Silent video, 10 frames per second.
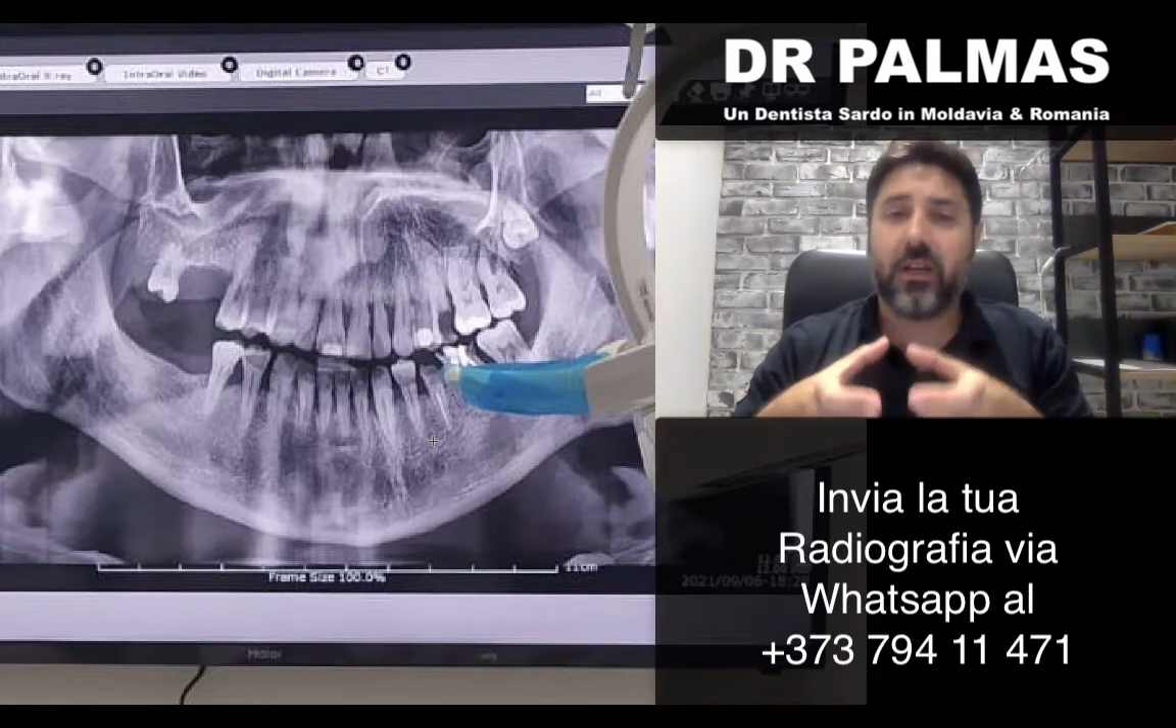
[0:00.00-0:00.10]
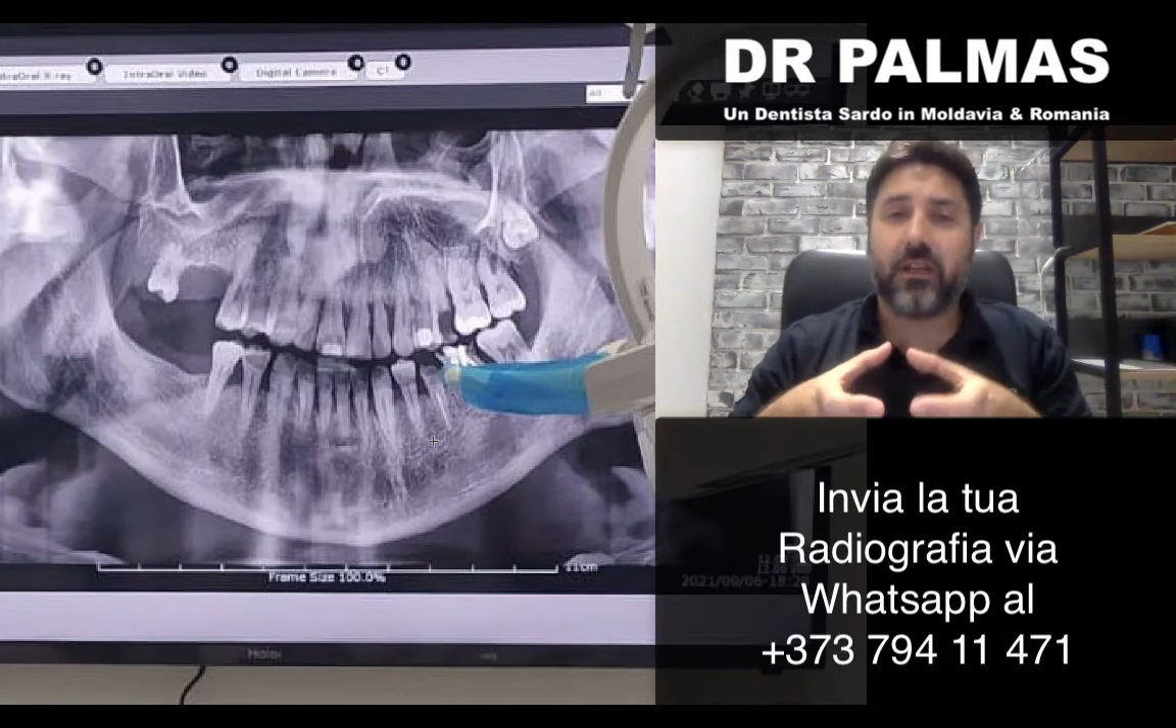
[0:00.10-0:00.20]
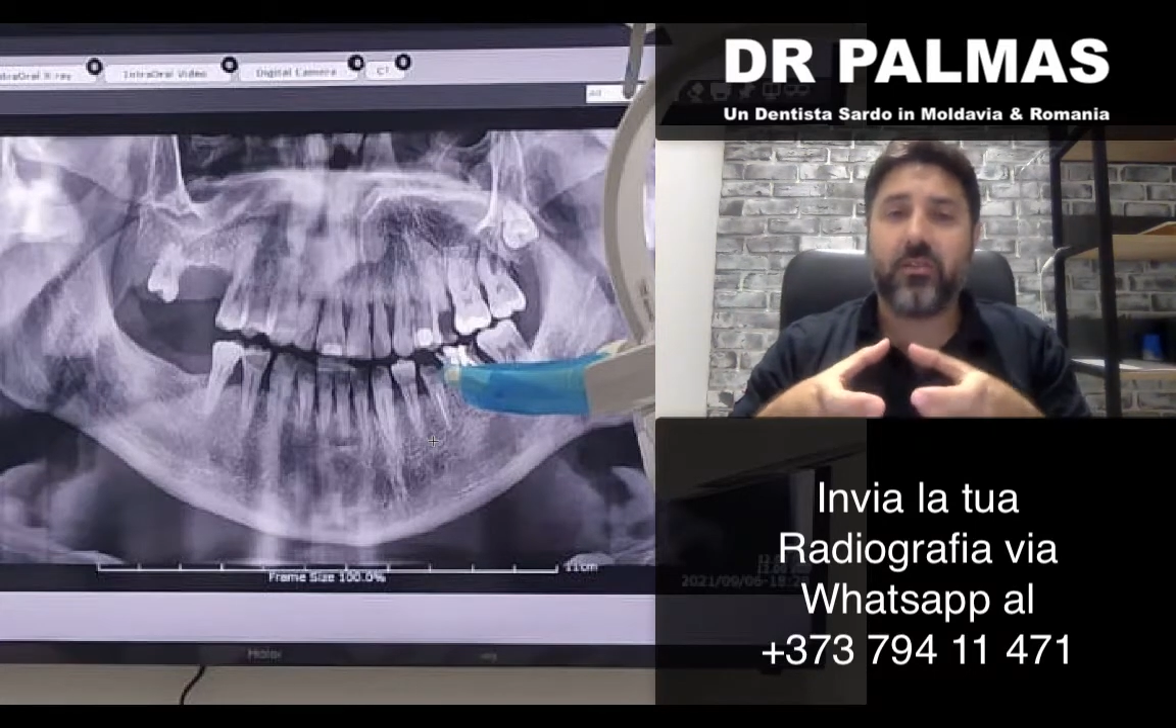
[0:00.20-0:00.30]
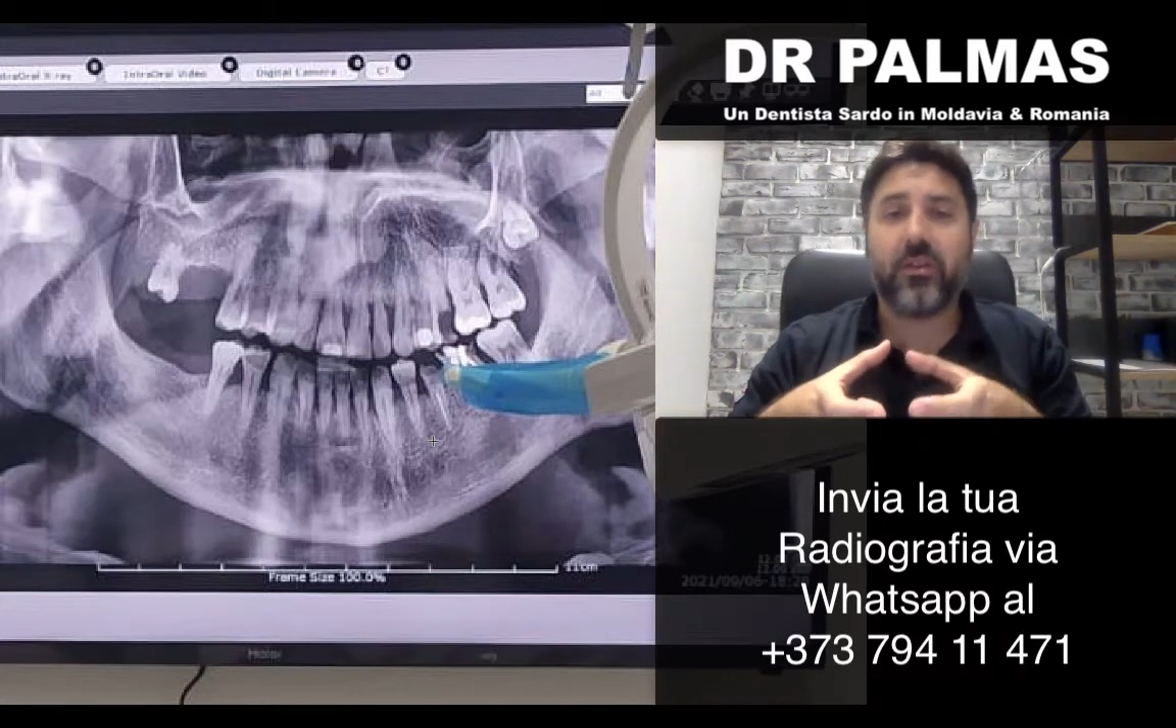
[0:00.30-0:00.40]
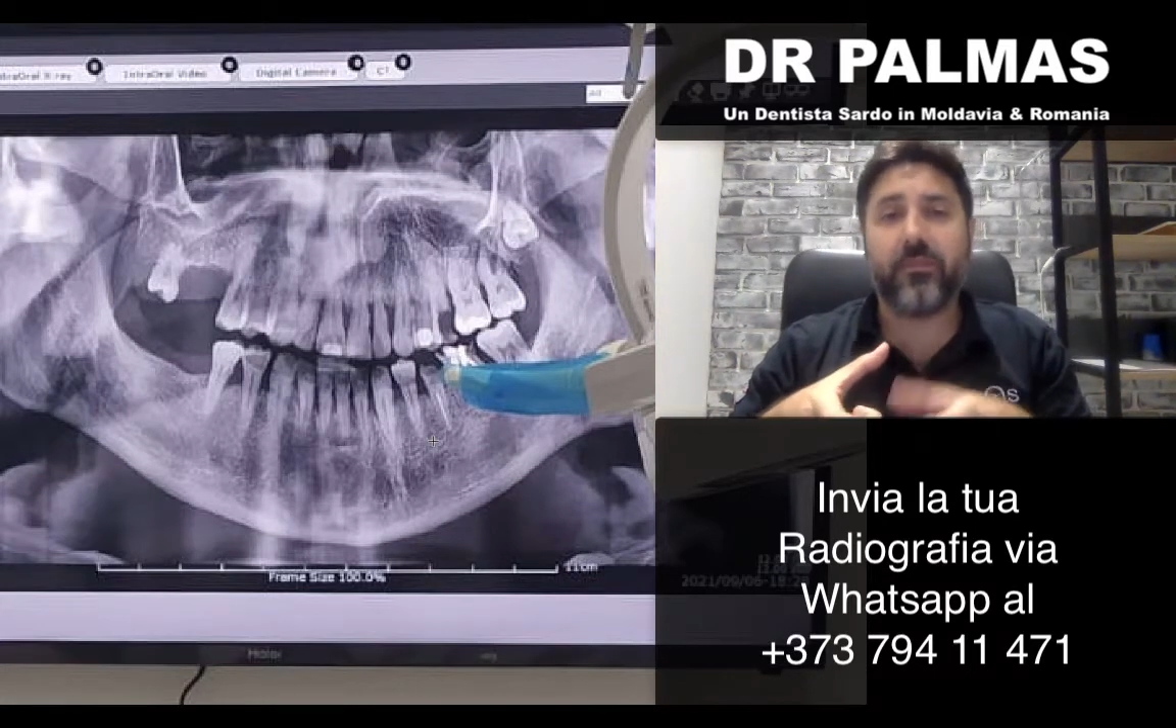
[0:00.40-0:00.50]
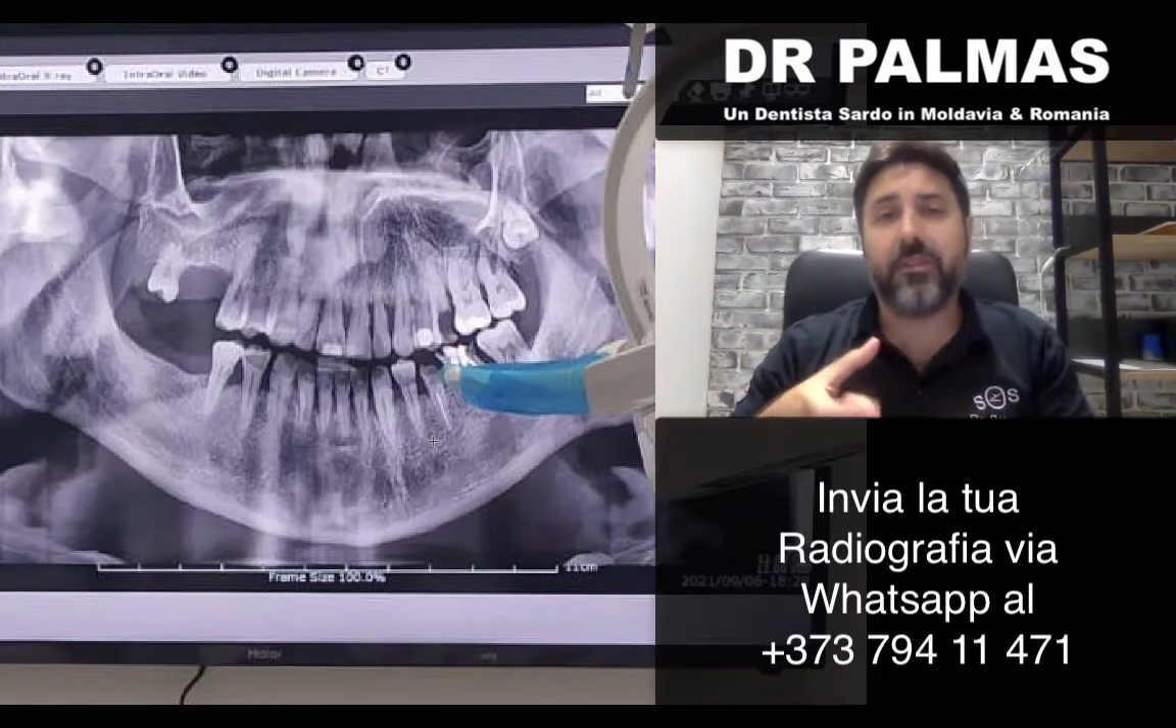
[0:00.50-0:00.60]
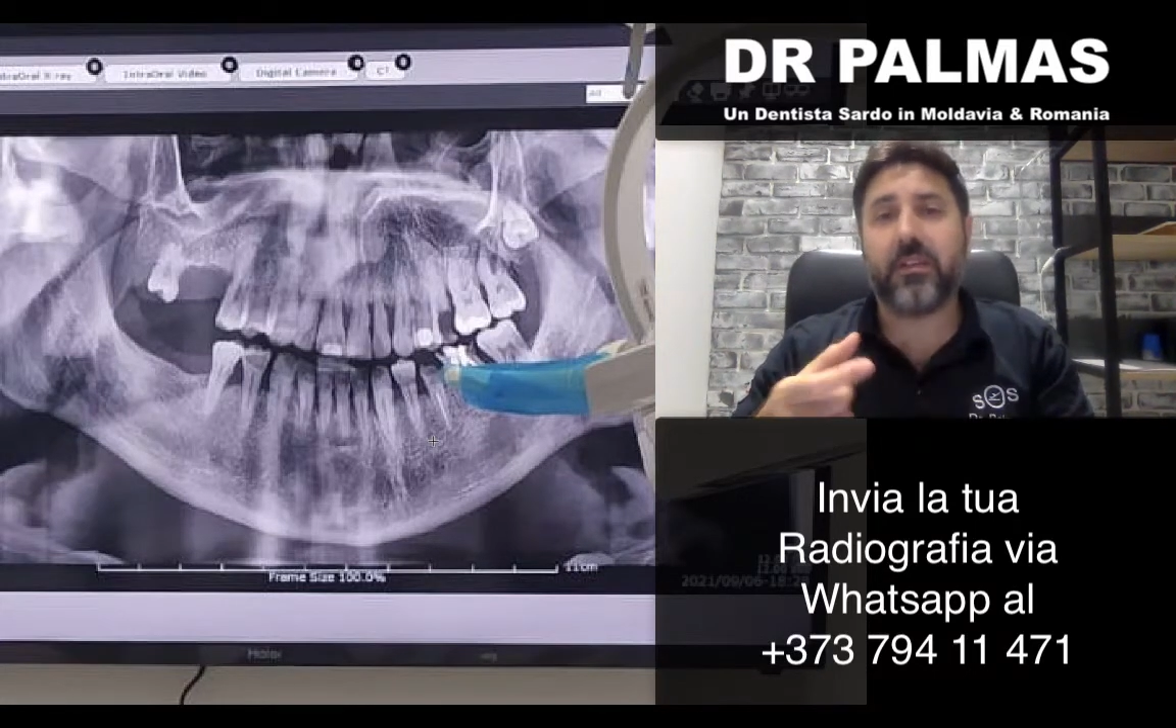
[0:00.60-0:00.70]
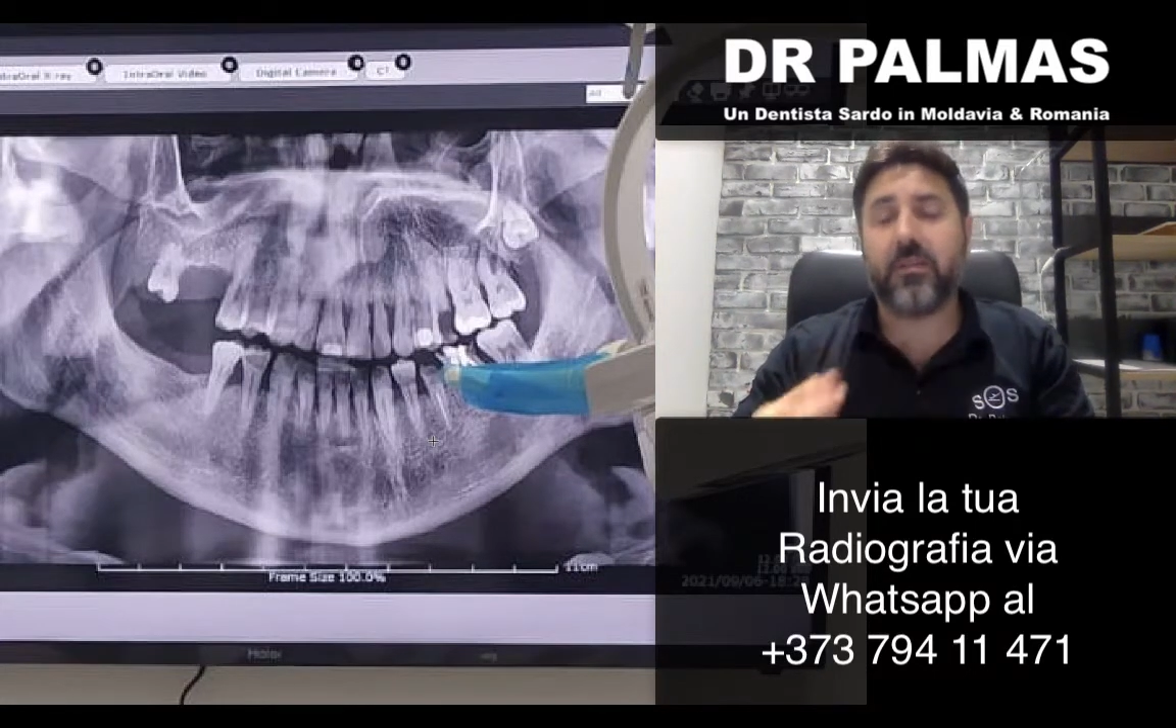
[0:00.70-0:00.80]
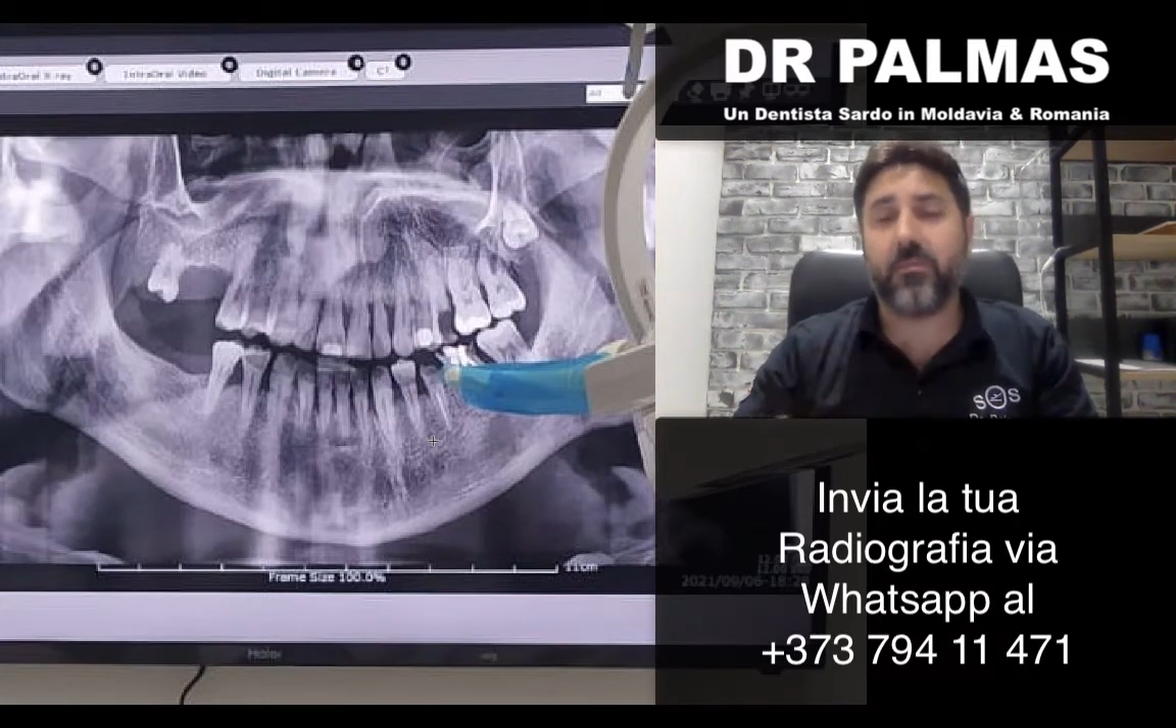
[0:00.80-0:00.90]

la radiografia ti